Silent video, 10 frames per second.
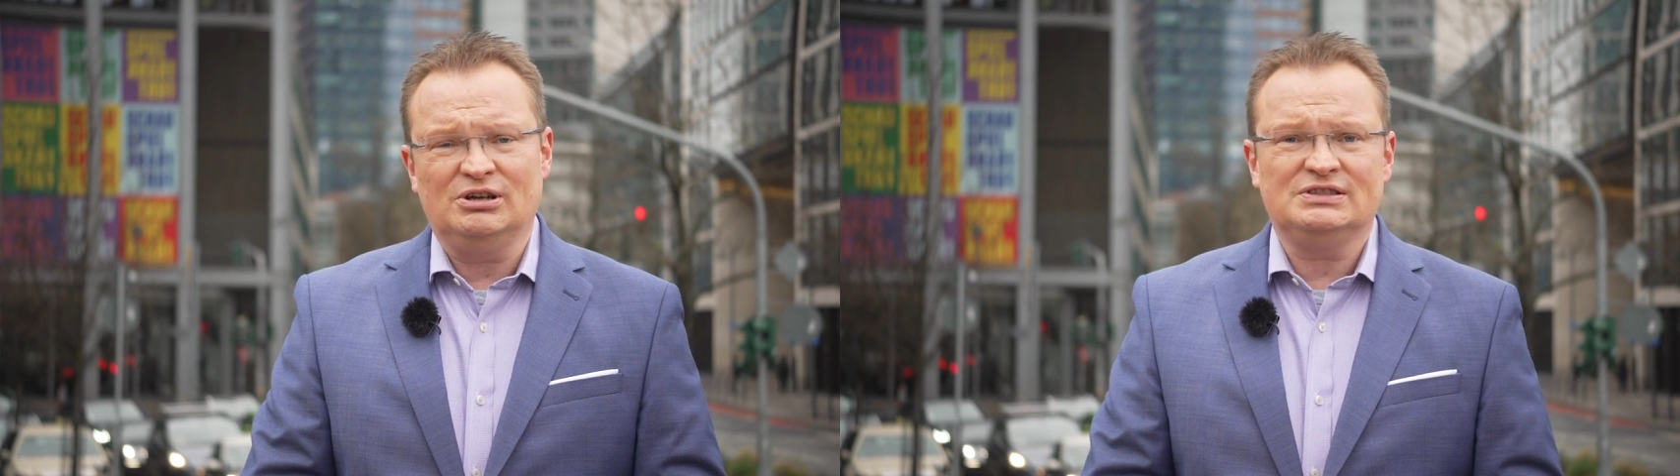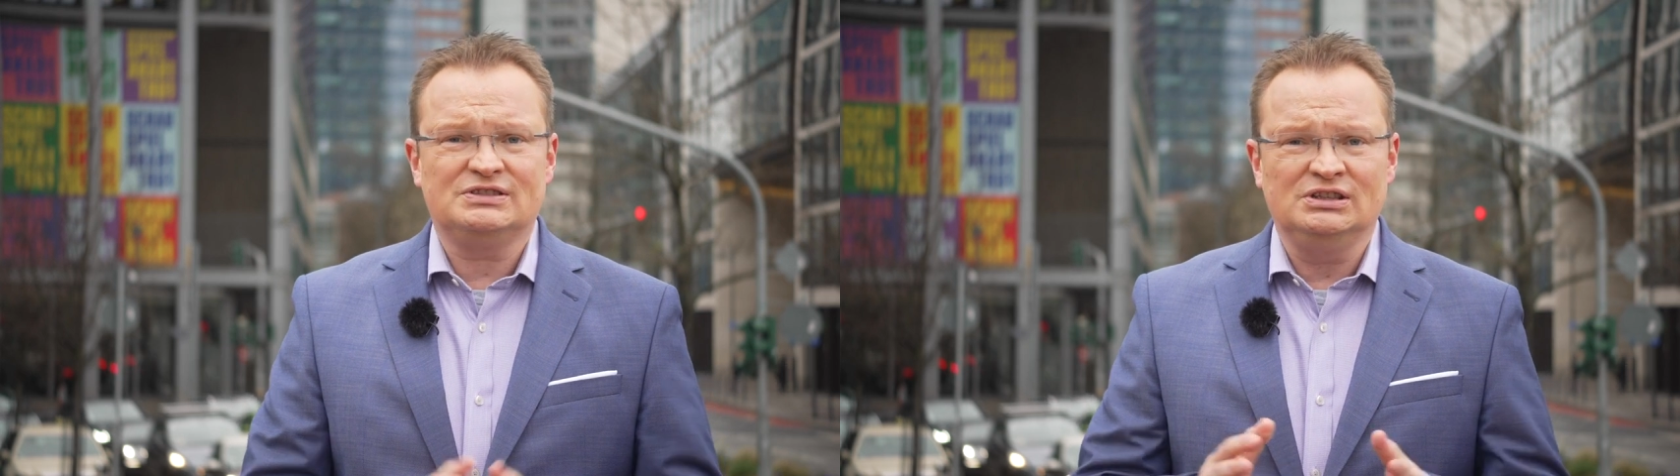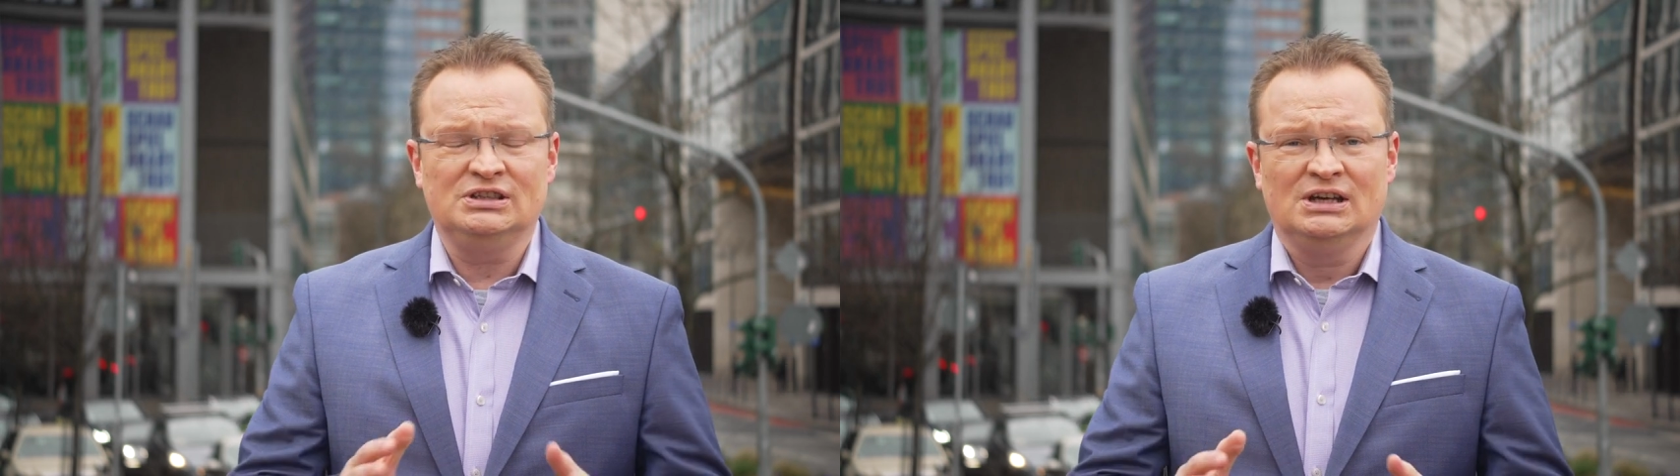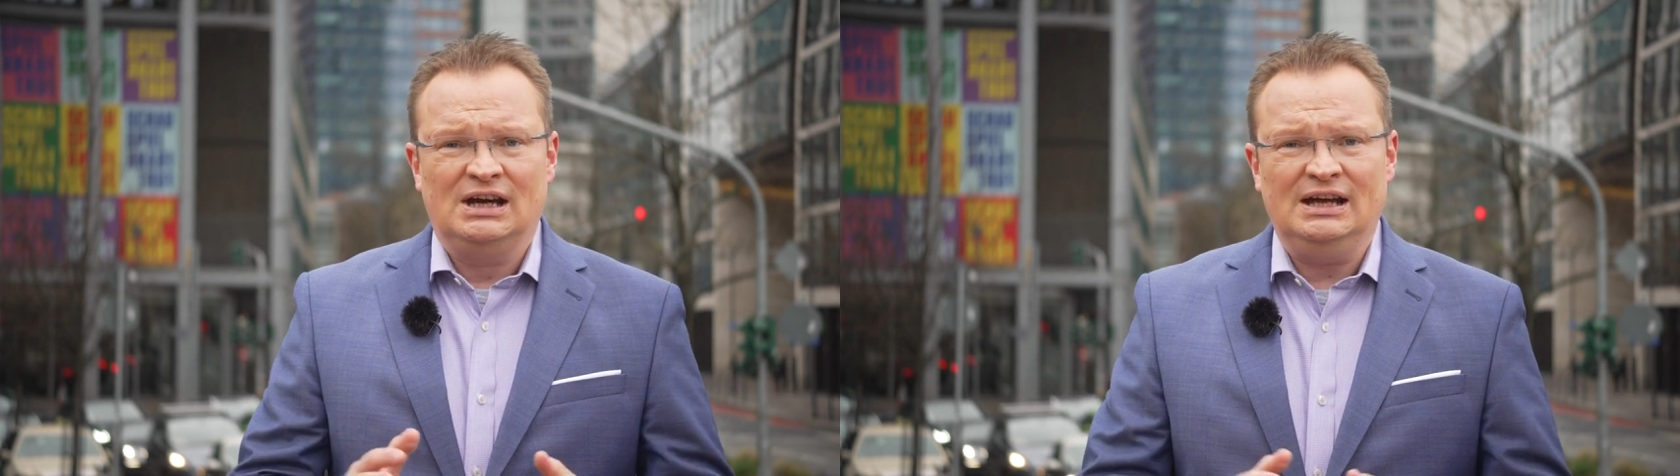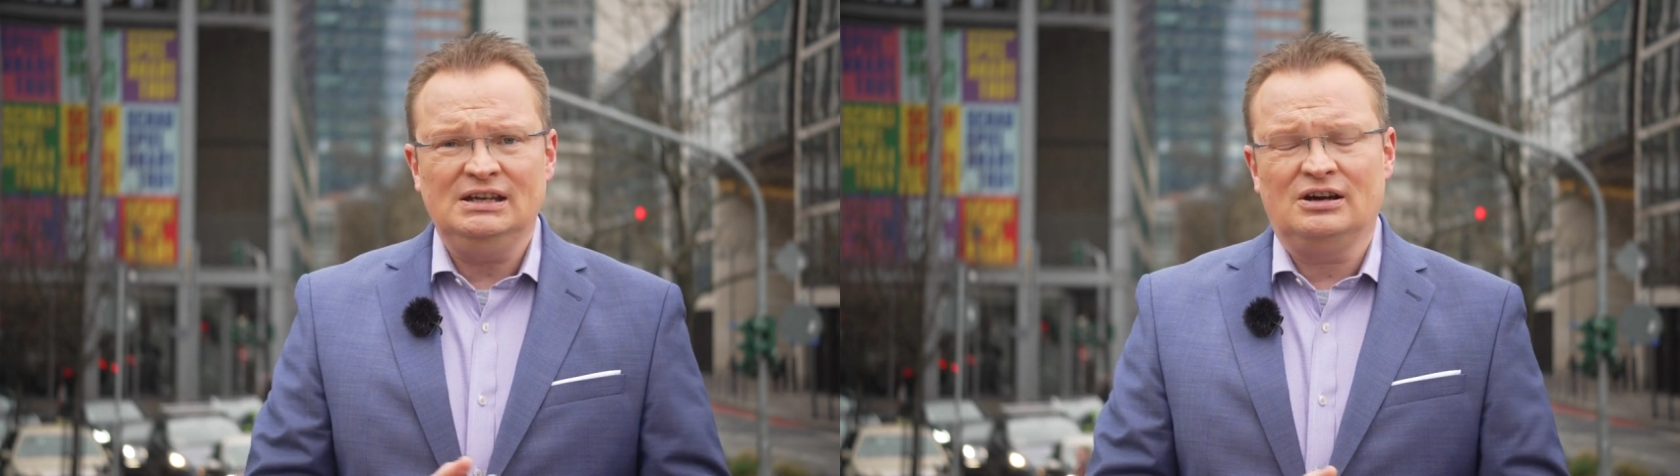dass die
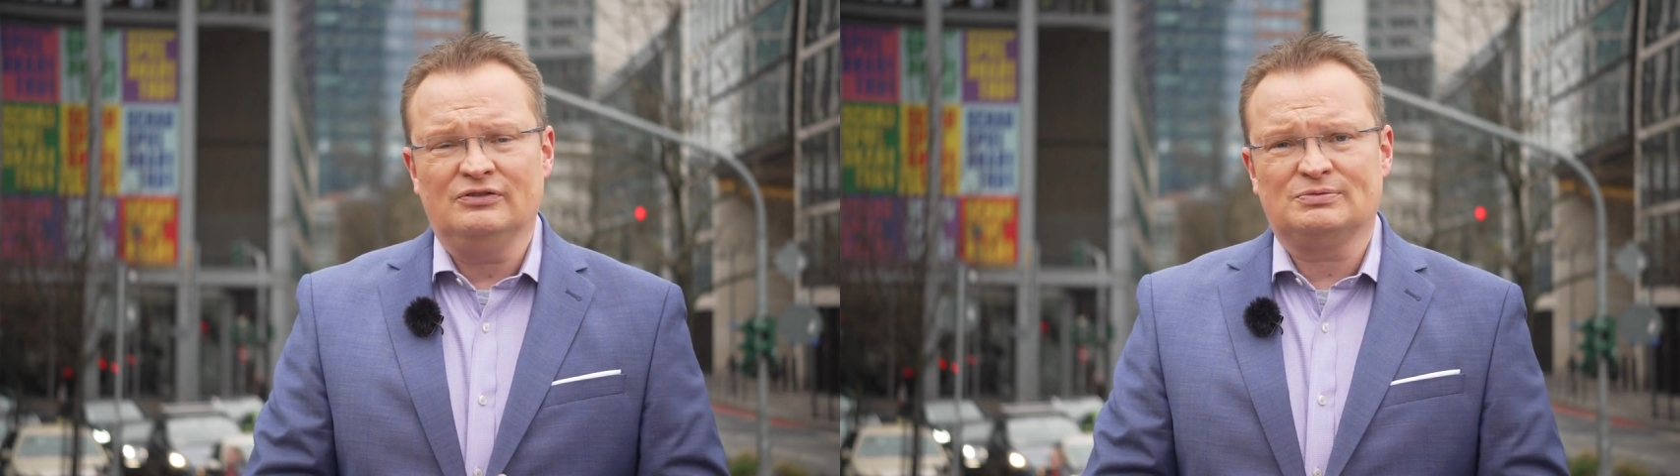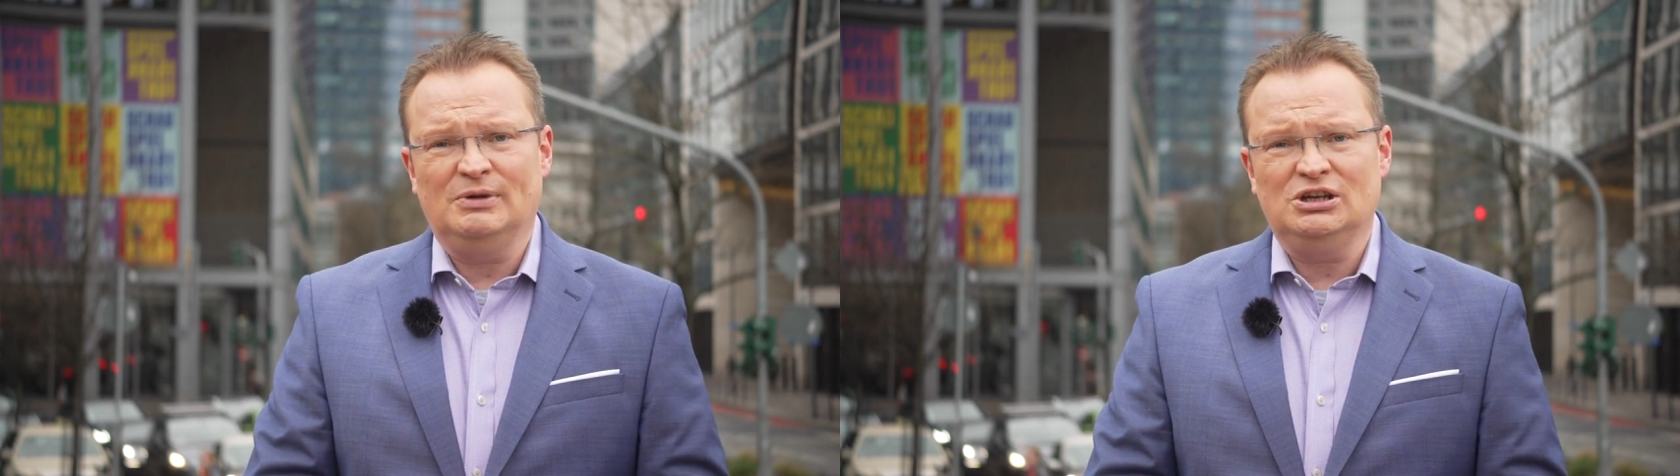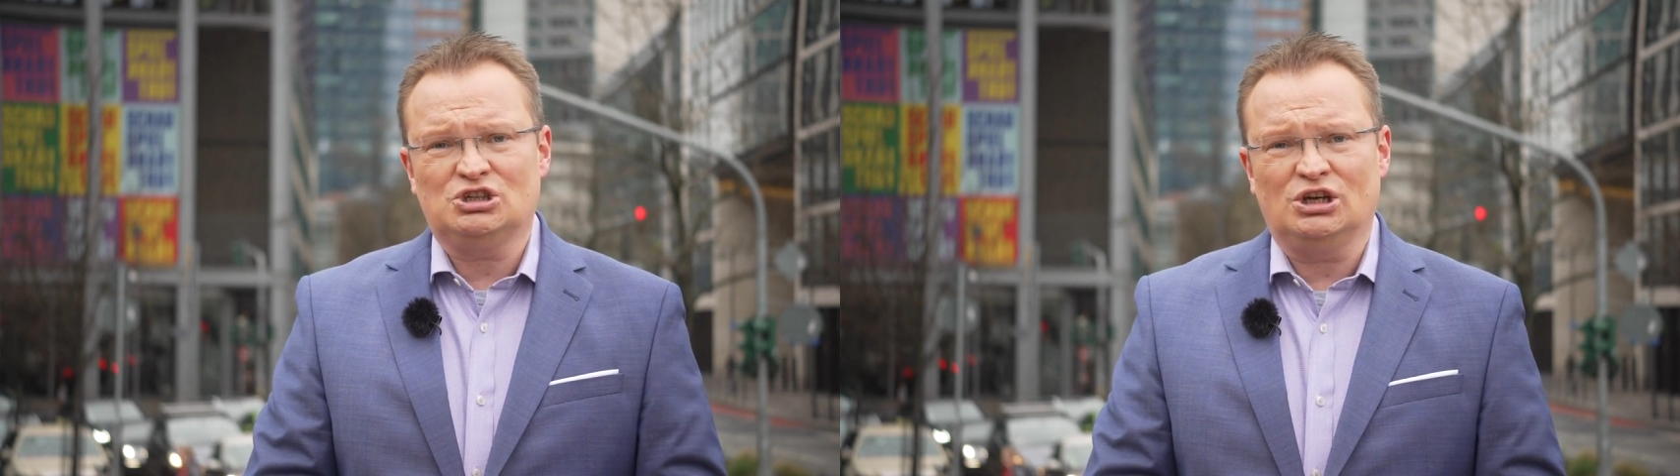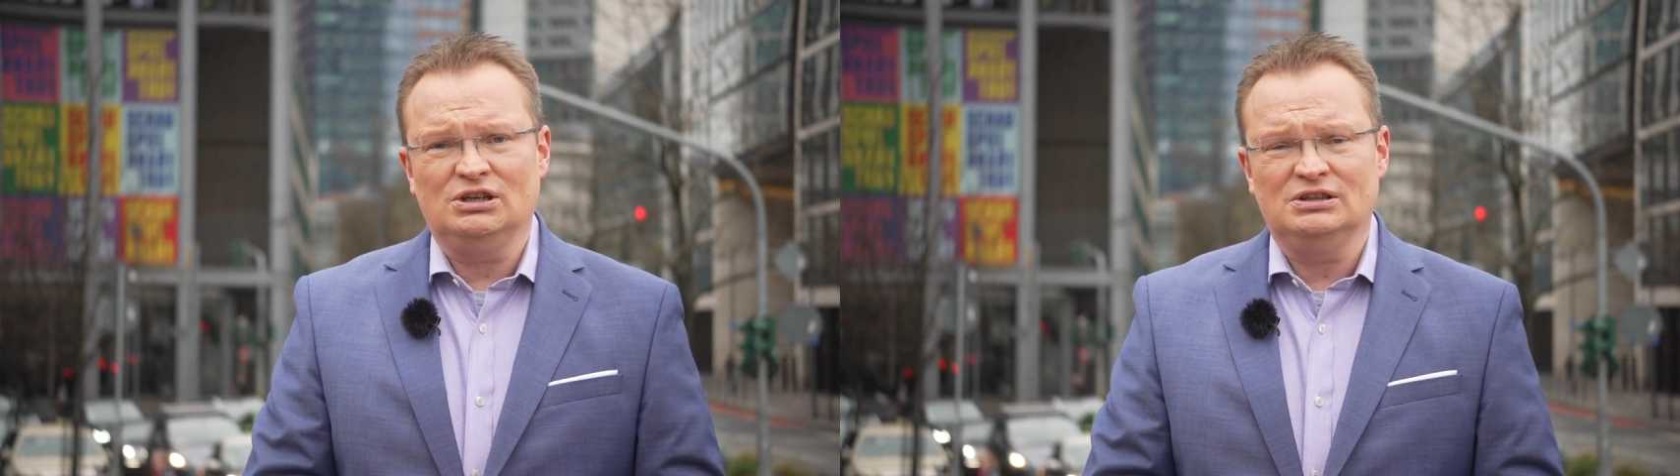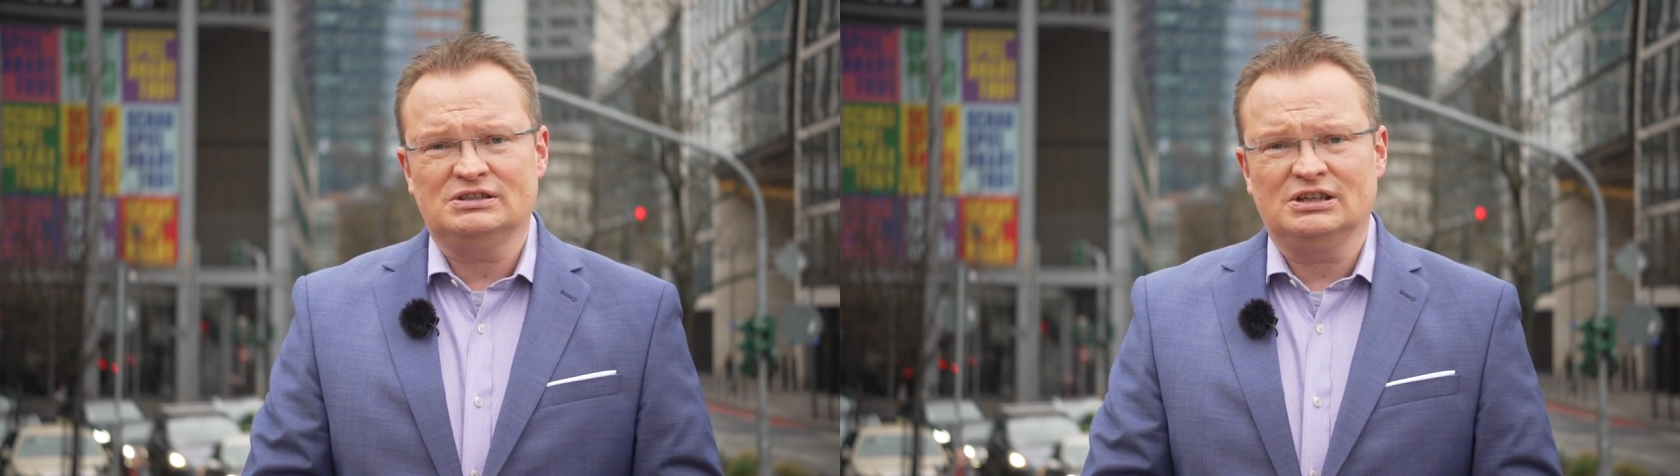
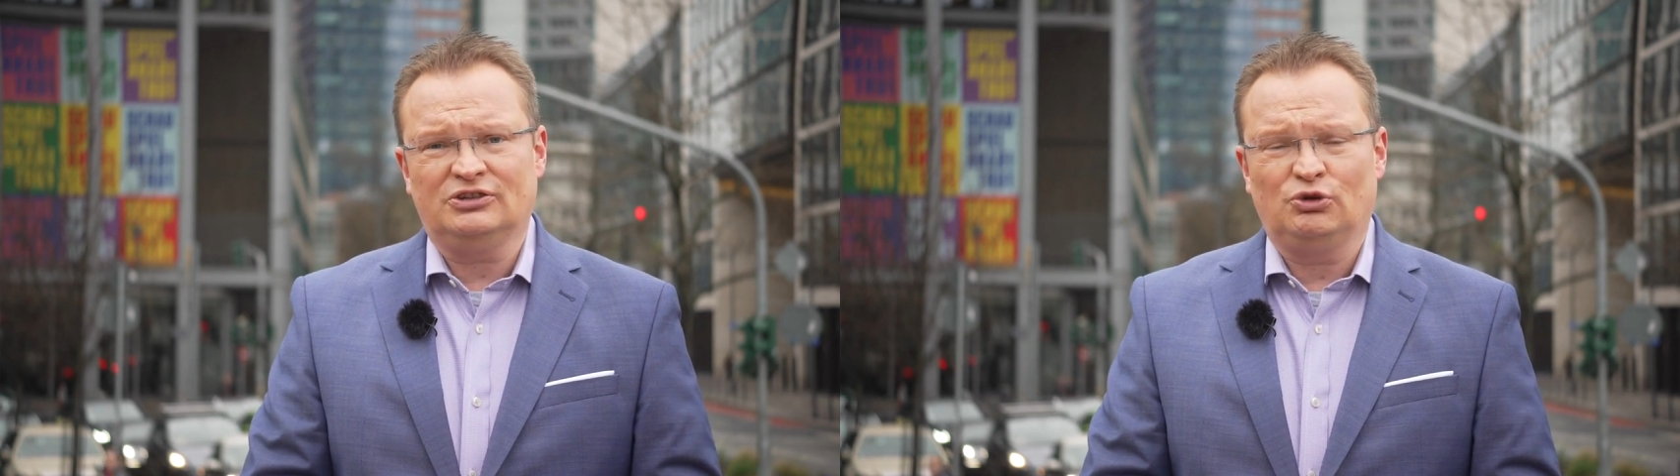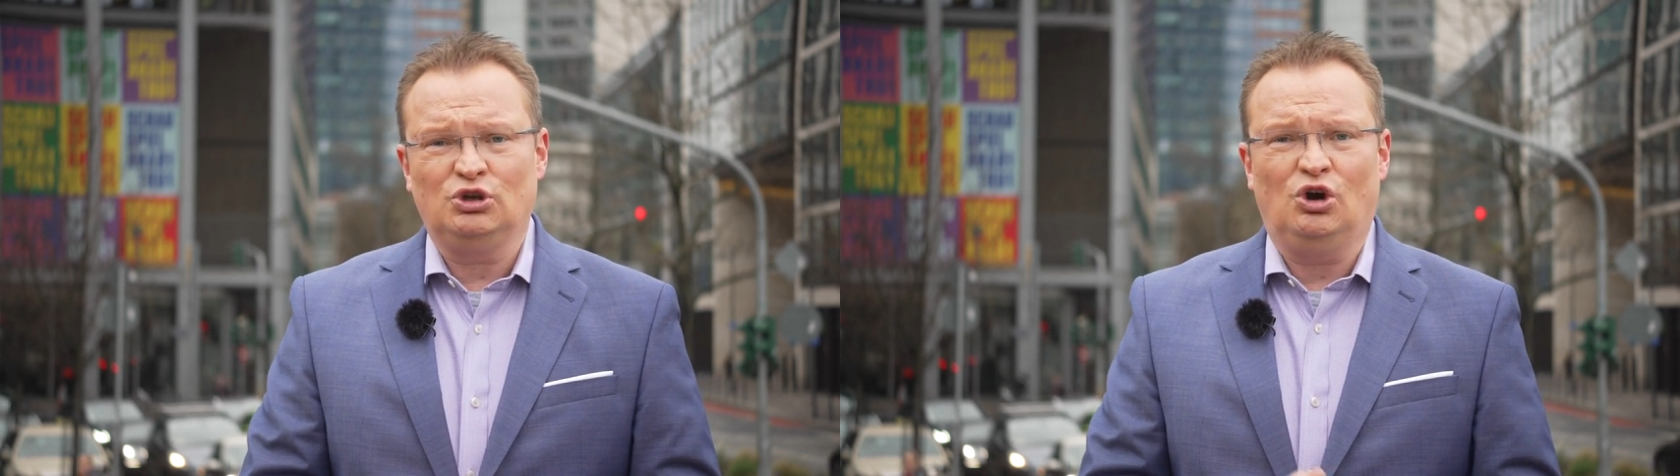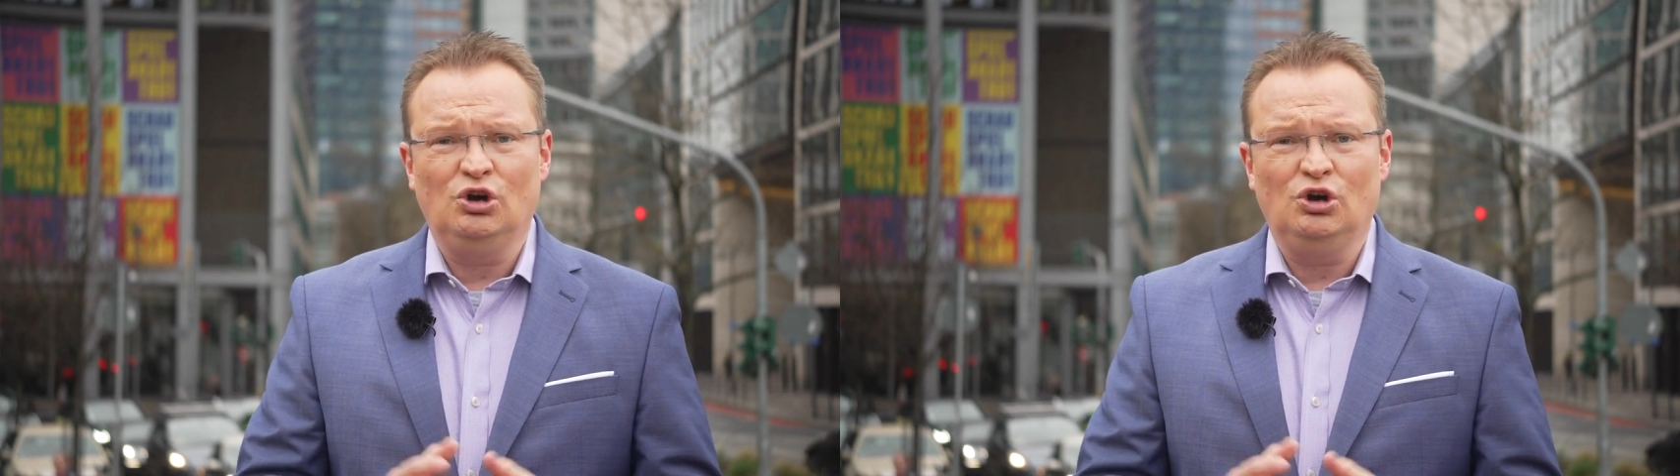Einkaufsmanager-Indizes für die